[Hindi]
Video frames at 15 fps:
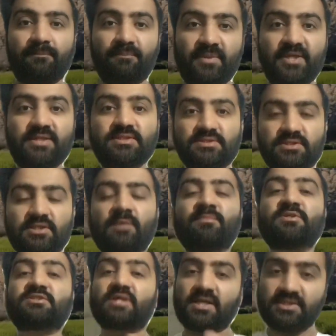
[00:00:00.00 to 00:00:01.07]
बीस अभी
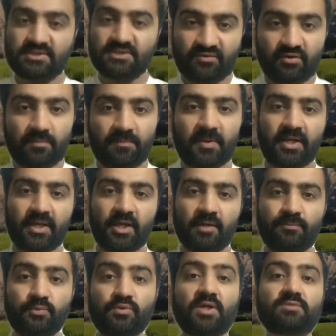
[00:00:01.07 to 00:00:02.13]
चालीस ओवर पड़े हैं
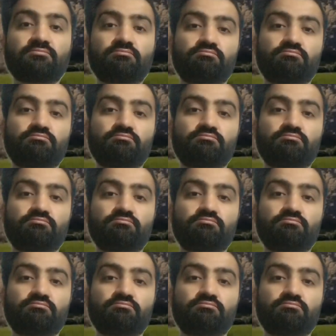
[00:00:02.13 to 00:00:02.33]
पूरा